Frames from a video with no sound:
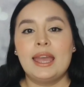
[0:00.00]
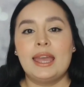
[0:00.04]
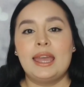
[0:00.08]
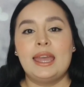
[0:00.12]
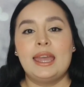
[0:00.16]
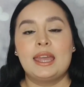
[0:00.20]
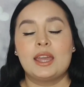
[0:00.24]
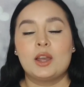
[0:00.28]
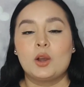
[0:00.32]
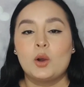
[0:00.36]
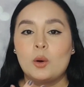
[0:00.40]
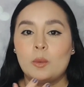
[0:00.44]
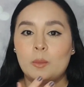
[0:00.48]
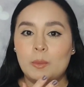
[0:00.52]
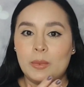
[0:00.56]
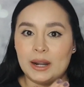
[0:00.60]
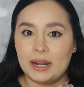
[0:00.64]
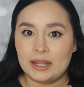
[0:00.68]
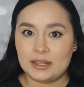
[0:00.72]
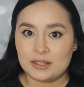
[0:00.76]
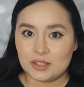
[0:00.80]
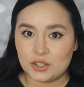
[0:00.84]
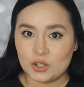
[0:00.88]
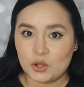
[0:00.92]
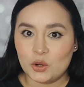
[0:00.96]
en
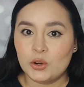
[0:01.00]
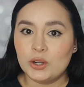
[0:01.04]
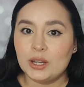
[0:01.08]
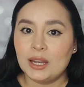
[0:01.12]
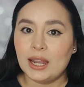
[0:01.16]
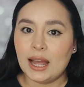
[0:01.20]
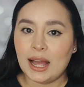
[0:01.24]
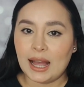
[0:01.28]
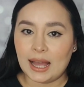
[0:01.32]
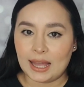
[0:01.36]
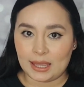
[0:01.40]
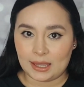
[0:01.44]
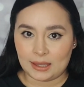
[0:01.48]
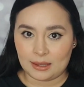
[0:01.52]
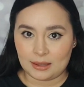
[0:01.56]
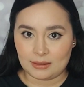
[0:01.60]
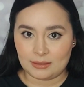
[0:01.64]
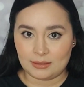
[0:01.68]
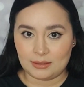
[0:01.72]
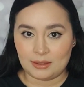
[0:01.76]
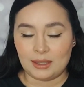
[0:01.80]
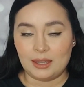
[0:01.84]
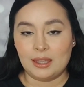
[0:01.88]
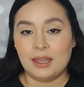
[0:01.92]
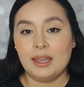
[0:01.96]
comparación a
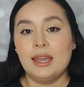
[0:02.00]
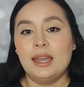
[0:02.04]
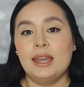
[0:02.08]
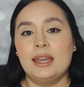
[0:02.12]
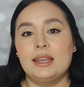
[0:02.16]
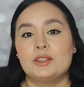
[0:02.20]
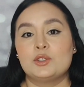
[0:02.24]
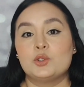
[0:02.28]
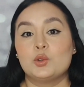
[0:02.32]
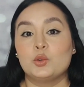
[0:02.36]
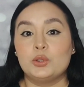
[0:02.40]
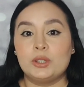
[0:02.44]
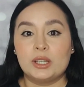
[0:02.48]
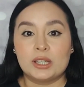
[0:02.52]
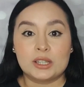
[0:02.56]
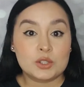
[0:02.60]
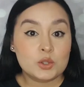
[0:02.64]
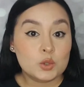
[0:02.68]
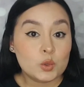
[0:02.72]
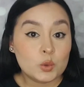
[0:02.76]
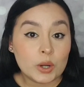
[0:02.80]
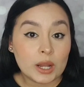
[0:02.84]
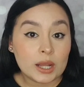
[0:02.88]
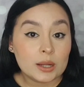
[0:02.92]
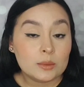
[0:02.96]
este. Su
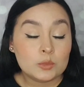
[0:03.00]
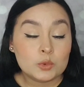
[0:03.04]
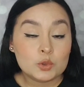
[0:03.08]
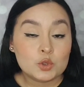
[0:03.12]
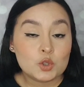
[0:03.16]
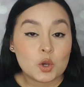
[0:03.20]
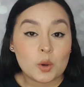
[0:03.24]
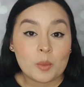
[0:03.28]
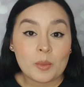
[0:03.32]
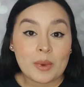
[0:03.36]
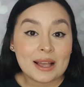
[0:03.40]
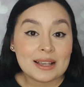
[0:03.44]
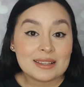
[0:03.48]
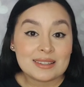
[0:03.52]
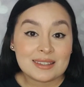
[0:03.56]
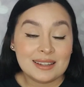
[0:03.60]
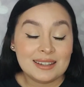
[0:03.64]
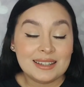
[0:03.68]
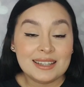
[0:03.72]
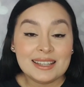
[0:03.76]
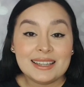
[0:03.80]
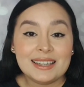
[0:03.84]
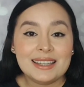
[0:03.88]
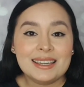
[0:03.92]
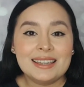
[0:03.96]
textura es mucho más
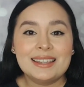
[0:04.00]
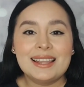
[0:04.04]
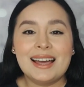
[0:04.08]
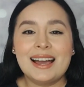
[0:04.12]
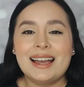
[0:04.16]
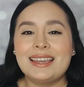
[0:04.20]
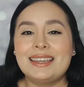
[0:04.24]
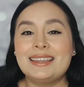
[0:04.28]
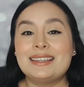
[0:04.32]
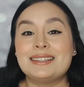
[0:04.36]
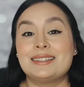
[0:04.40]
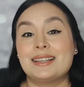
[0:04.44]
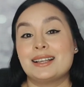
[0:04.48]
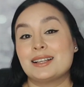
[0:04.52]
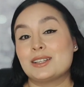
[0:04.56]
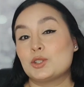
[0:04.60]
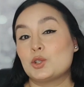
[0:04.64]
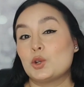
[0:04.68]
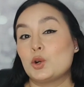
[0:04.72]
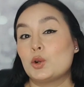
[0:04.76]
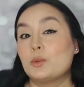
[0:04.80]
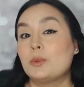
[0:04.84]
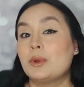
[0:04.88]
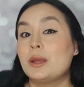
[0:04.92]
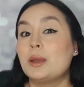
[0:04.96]
líquida y se
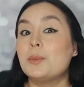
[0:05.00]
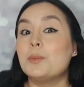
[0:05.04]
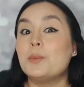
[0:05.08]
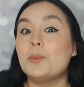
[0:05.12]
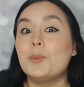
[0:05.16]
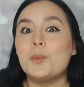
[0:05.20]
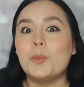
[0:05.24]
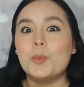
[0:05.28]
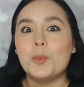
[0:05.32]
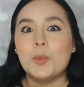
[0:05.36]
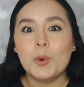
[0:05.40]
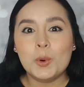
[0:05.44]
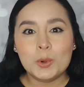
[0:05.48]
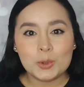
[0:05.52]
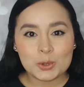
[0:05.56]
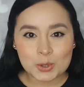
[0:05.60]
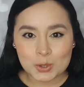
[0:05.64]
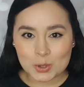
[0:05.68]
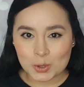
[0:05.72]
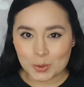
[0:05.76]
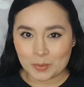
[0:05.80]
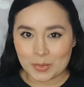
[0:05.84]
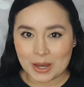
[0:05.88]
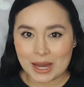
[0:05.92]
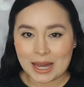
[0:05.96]
absorbe
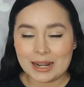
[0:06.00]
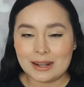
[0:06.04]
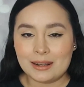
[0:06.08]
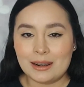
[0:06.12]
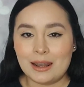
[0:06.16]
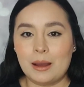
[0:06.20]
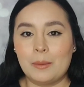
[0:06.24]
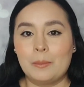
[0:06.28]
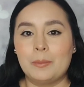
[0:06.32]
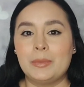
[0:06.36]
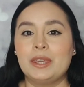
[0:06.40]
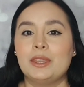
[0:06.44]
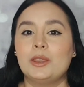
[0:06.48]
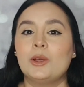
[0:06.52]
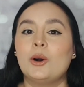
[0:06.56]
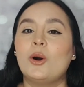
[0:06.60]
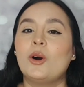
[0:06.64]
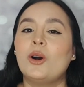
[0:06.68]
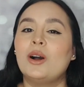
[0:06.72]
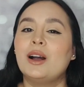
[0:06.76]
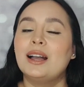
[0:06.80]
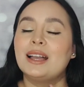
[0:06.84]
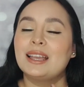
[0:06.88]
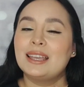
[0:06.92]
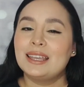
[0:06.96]
mucho más
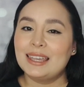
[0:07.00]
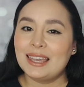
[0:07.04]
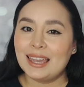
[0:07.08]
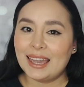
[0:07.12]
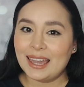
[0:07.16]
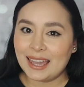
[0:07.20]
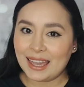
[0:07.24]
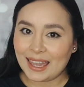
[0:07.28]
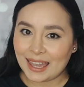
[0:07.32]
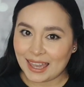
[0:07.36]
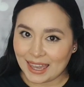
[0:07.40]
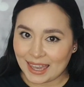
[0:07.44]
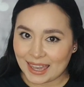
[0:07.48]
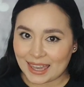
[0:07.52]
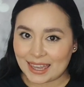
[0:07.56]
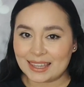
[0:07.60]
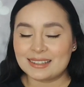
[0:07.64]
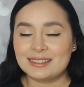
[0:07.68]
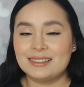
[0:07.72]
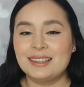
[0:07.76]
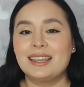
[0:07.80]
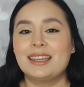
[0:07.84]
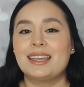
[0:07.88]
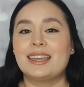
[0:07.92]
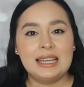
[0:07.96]
rápido que
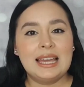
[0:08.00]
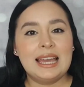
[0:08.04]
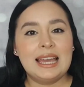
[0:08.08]
este.